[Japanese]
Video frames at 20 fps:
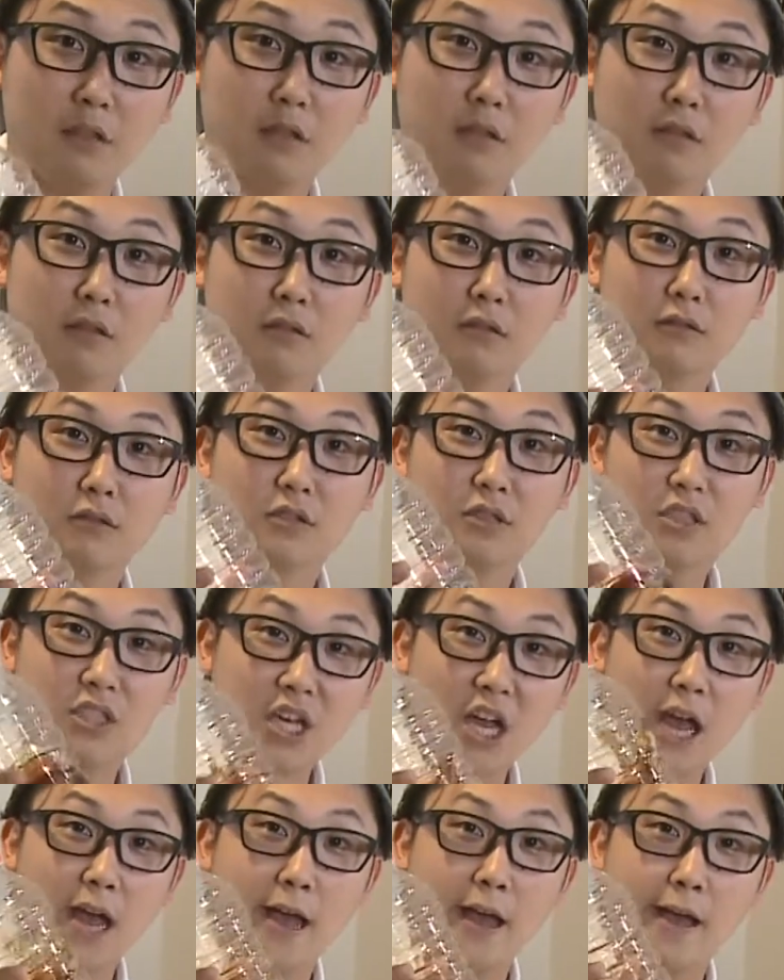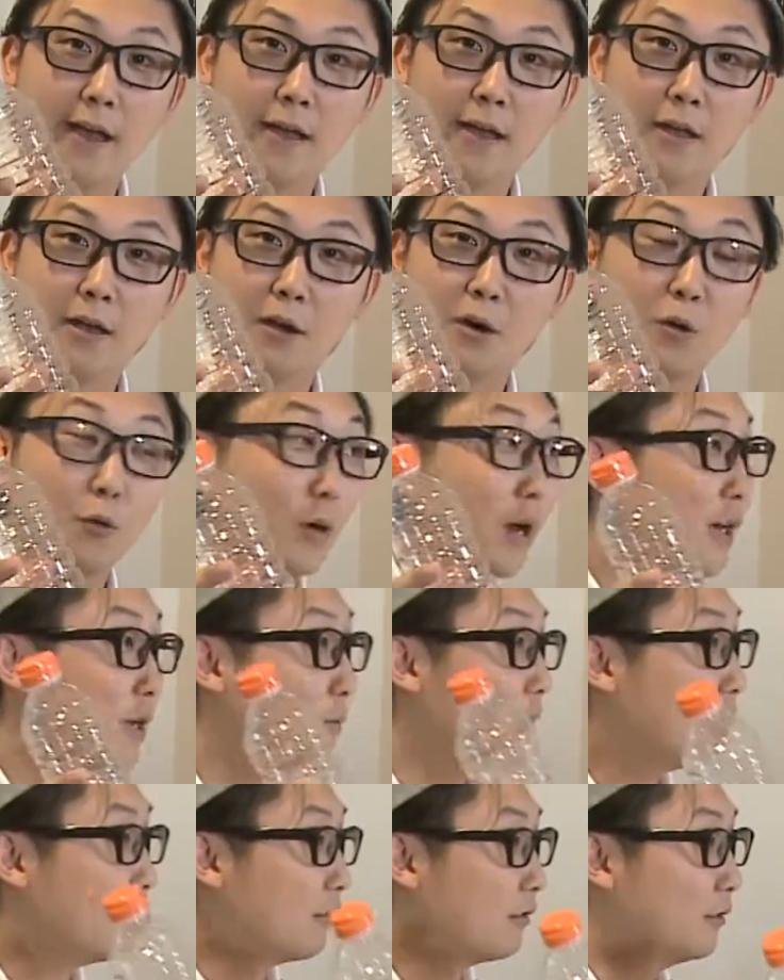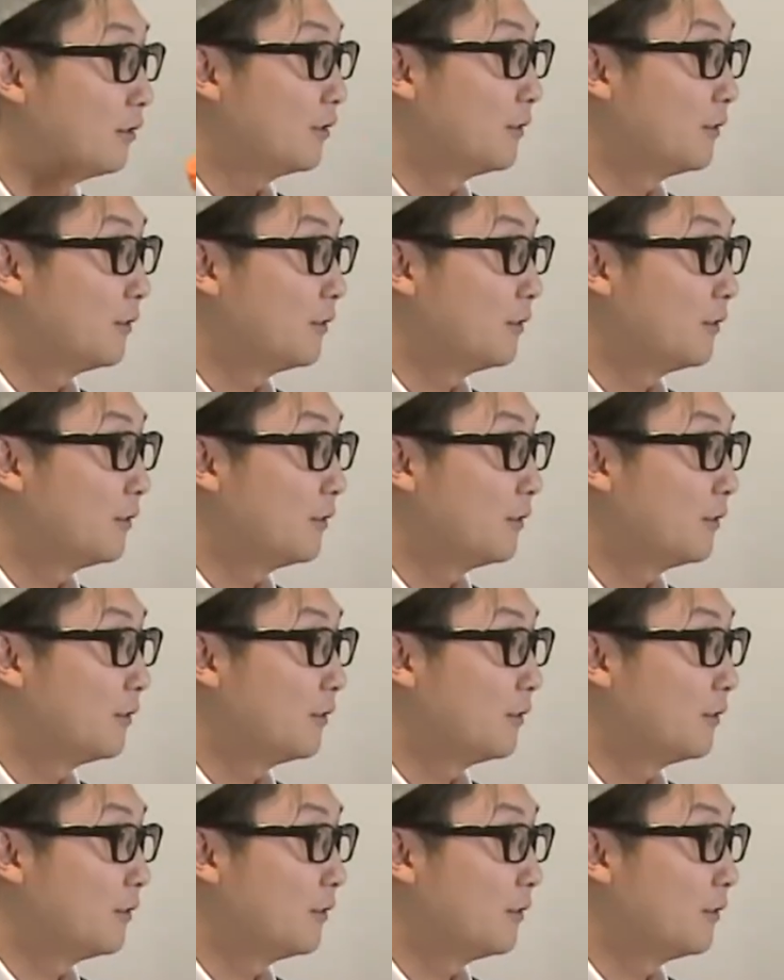すじゃんこれ分かります